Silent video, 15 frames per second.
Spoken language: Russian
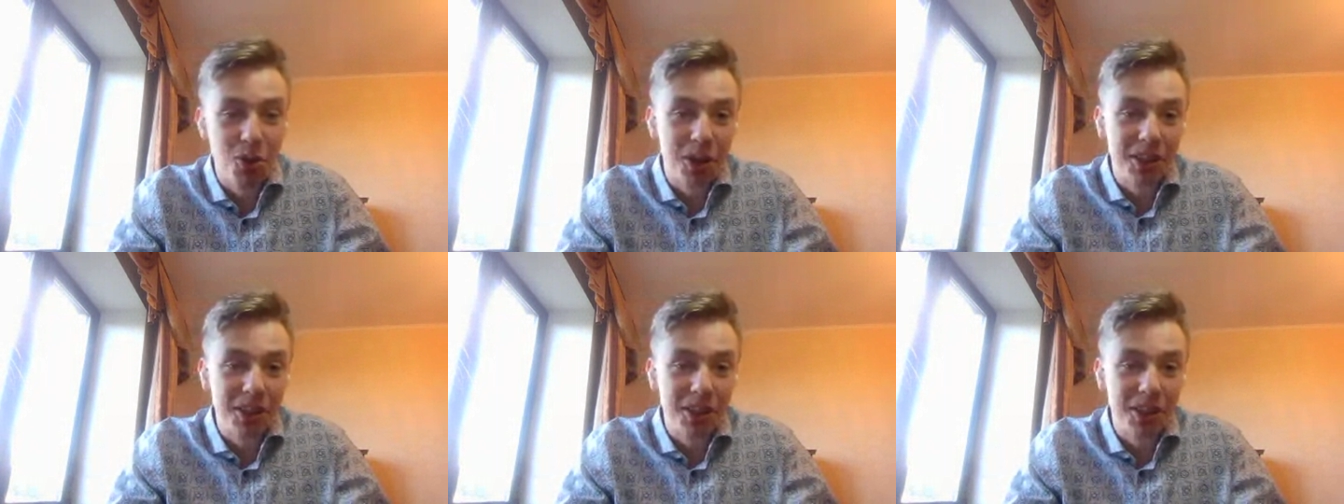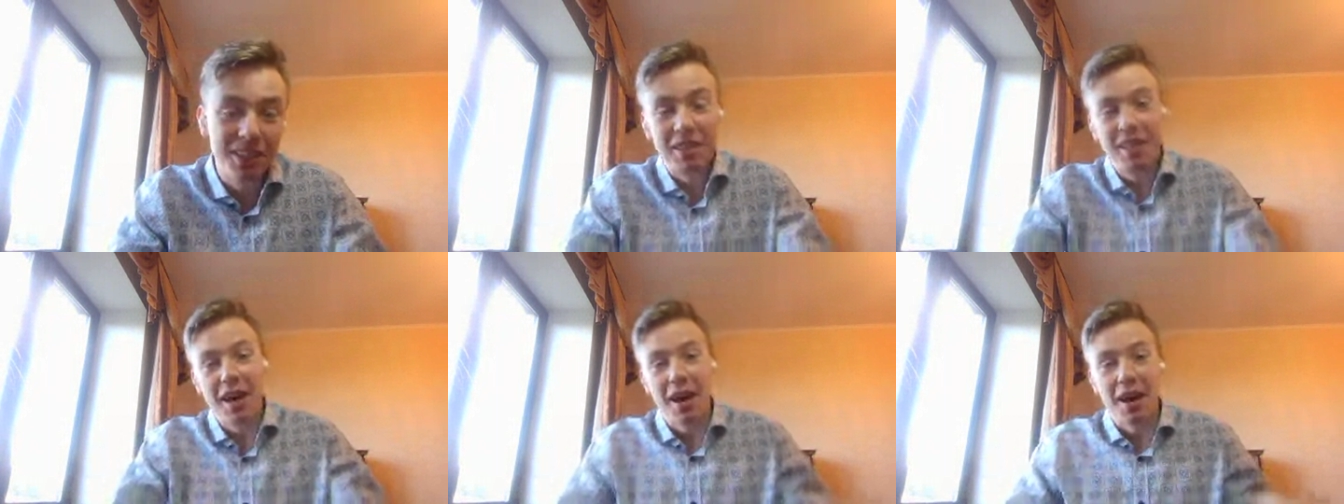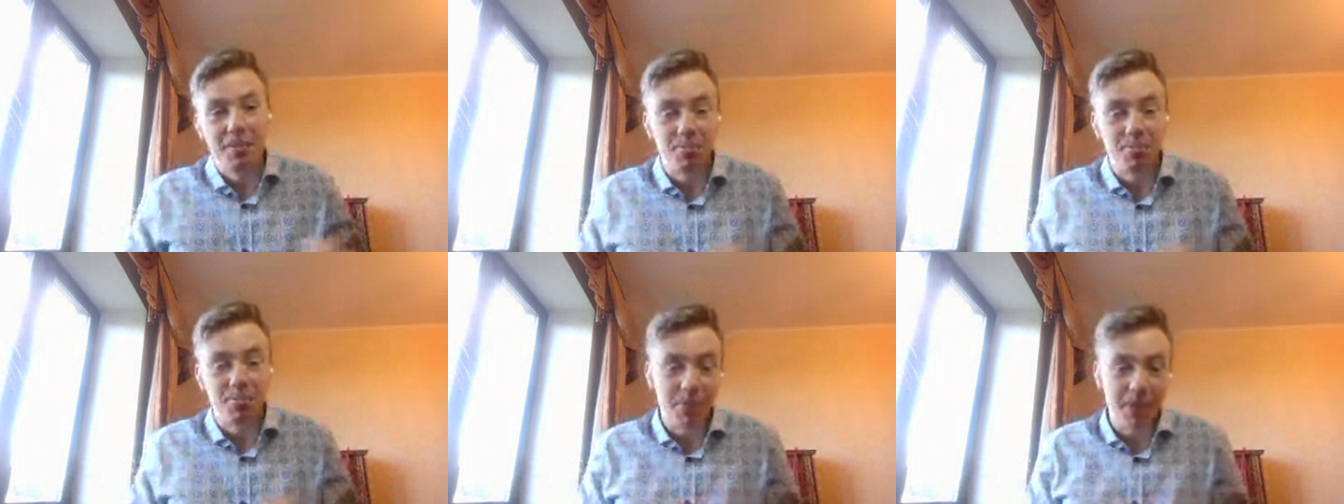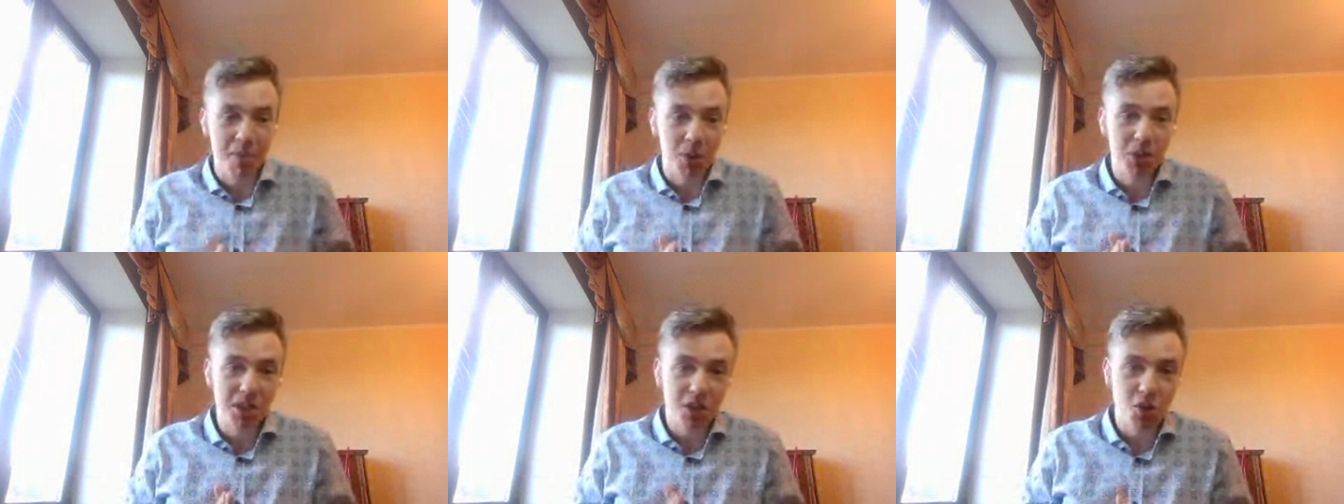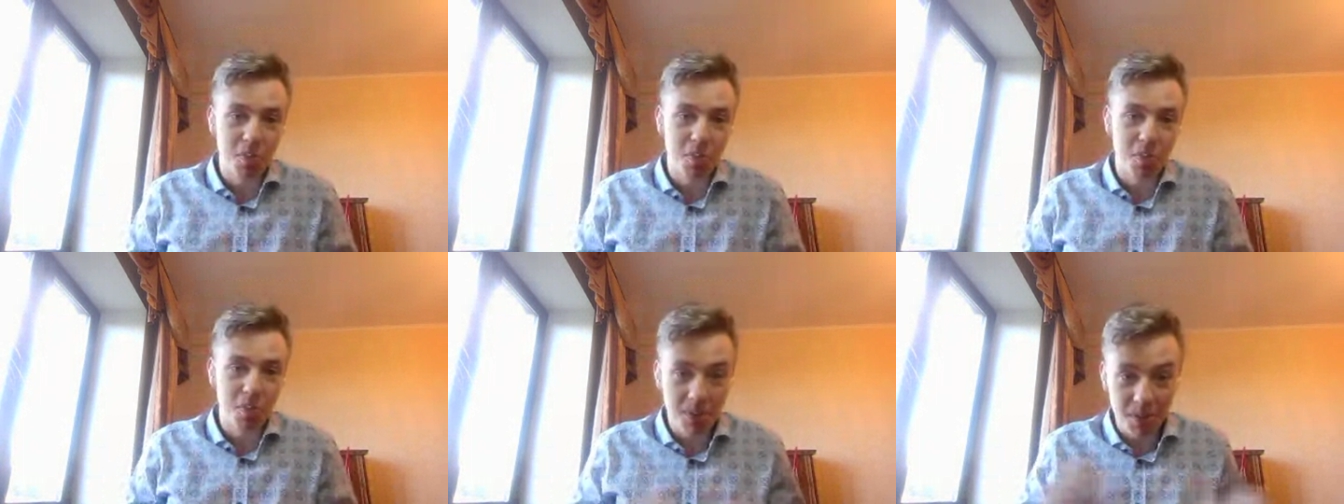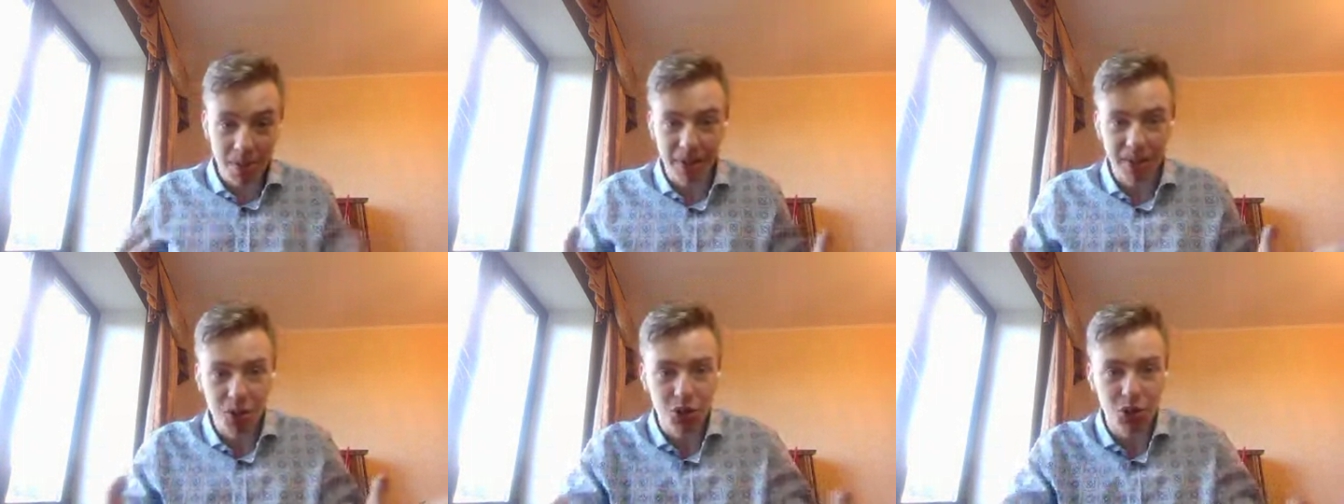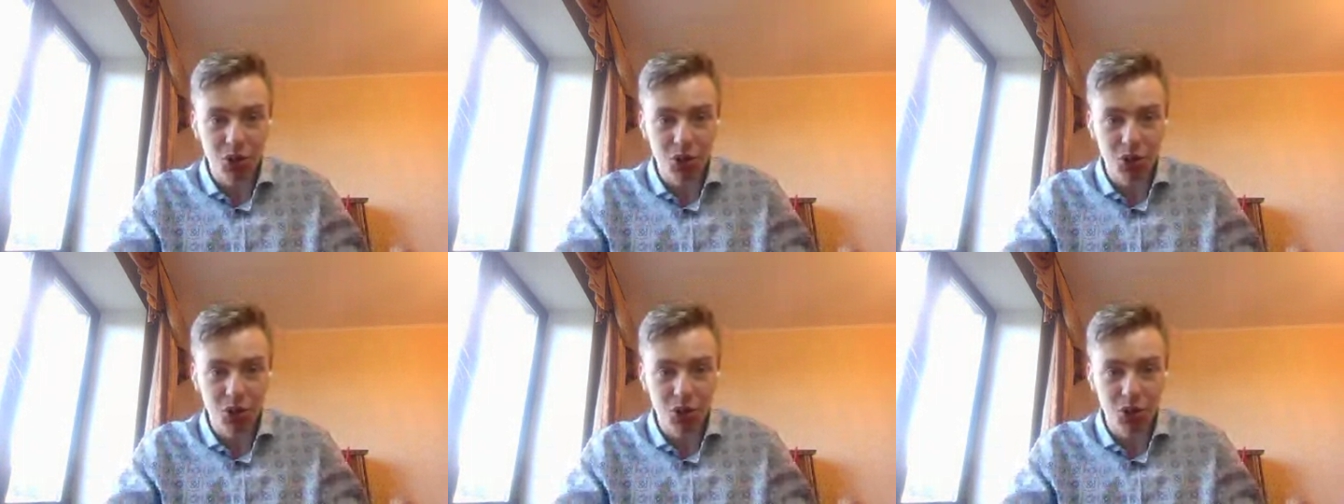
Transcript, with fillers: Вот, вот, да. да. Я просто еще помимо того,